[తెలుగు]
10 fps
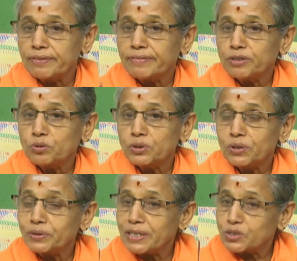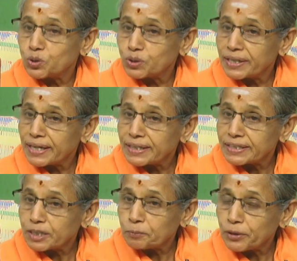నువ్వేమనుకుంటావు నేను సుఖంగా
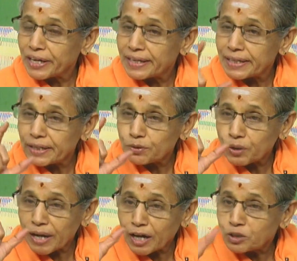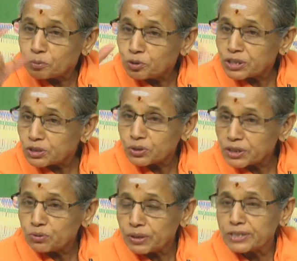నిద్రపోయానని ఒక
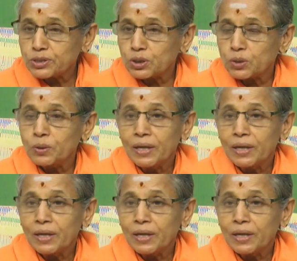అనుభూతితోటి నువ్వు లేస్తున్నావు